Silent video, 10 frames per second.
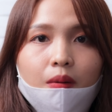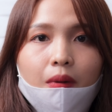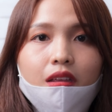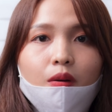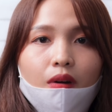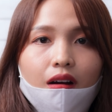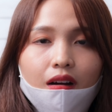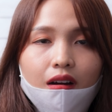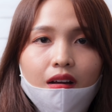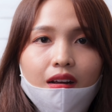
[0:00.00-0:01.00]
mở nhiều lần
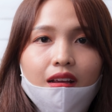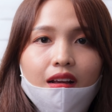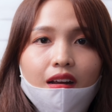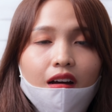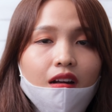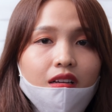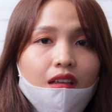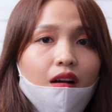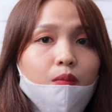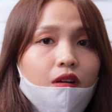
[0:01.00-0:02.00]
á, thì khi đó nó
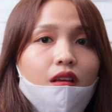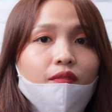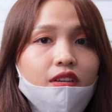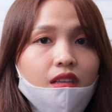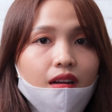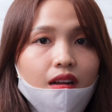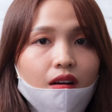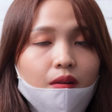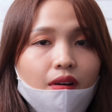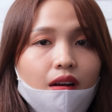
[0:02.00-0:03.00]
sẽ không nhận diện Face ai đi
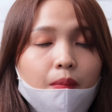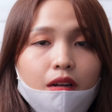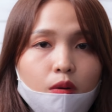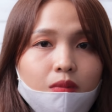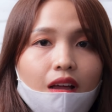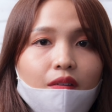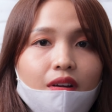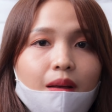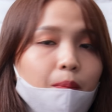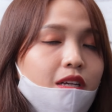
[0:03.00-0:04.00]
nữa và nó bắt chúng ta
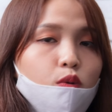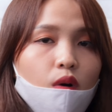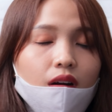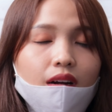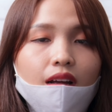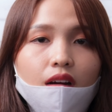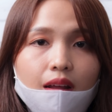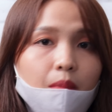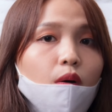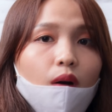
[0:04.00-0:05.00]
phải nhập password để có
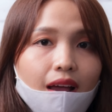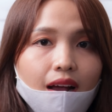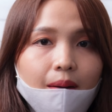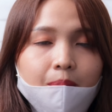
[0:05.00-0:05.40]
thể mở khóa.